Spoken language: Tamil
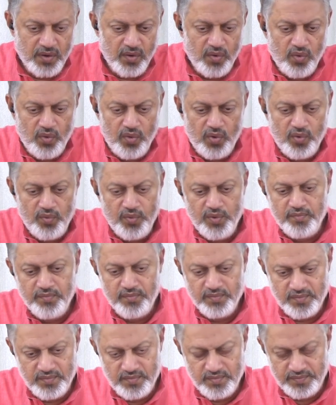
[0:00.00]
குருவும்
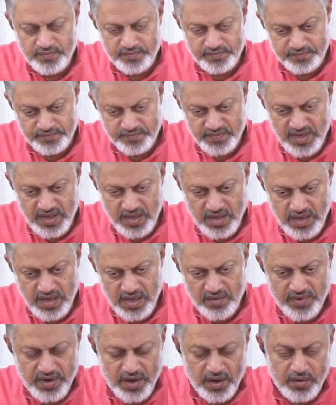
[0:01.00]

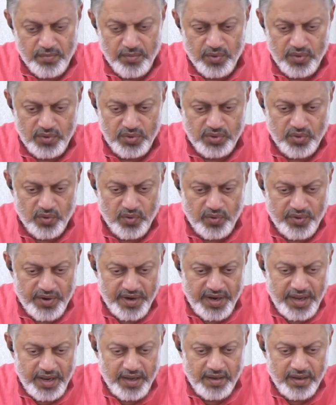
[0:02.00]
அவர்கள் முன் தோன்றி